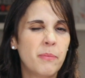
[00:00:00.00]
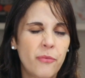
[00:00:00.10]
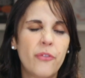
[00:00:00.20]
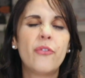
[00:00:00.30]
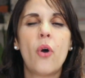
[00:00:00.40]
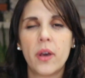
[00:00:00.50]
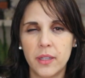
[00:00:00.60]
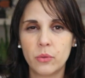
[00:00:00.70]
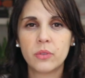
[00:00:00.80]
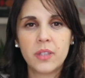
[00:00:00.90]
fora
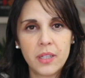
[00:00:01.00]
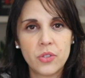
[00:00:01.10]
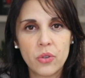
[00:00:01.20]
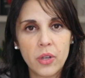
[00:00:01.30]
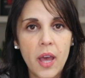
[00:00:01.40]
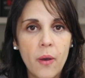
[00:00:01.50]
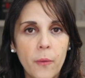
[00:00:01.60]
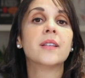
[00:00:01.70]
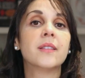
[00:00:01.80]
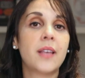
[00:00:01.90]
do
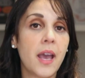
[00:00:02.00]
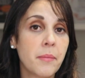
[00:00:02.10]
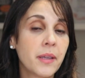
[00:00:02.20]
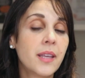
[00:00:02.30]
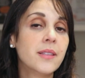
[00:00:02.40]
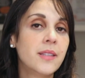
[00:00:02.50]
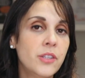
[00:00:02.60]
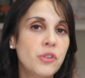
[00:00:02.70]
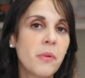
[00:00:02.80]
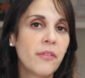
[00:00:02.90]
tradicional, saiba que
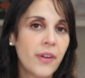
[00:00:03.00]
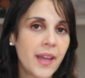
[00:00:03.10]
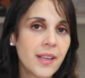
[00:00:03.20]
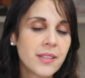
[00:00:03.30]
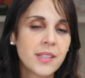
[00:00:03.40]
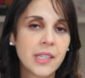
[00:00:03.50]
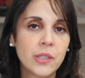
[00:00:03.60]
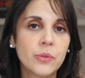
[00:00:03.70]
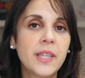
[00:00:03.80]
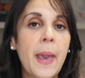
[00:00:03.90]
existe uma
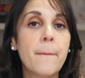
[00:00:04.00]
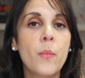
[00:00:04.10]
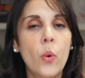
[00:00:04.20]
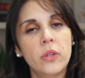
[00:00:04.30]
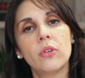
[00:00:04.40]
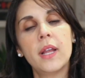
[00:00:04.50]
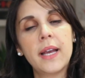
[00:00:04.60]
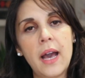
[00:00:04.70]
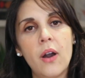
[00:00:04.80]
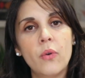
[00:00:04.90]
variação que é muito
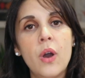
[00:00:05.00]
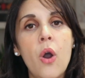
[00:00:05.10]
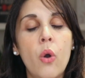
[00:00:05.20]
legal,